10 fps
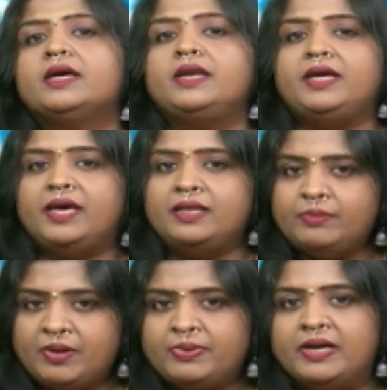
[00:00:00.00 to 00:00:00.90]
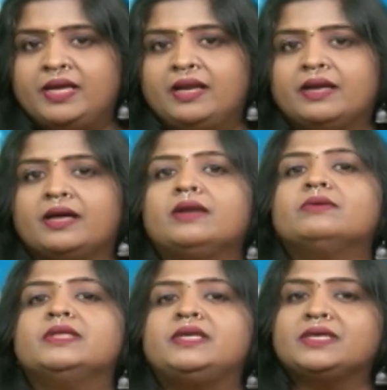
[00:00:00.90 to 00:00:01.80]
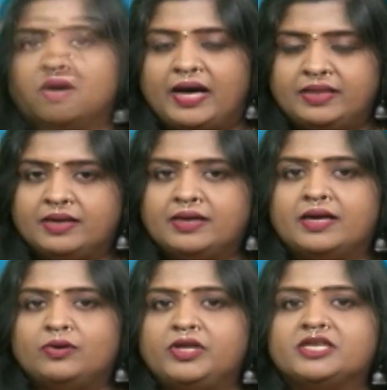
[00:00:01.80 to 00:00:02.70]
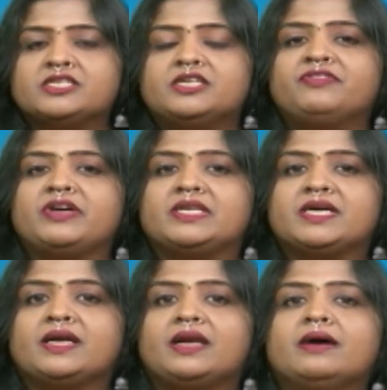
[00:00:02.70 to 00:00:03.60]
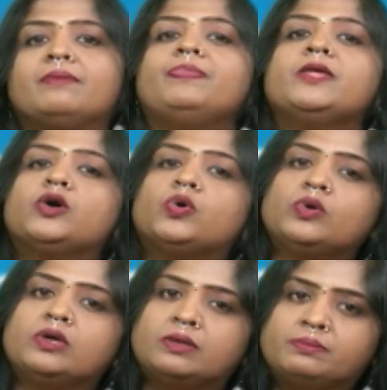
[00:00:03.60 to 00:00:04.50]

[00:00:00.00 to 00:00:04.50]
நீங்கள் எதுவுமே படிக்கலனாலும் வந்துட்டு ஆதார் கார்டோடைய சர்டிஃபிகேட்டாக இருக்கலாம் உங்களோட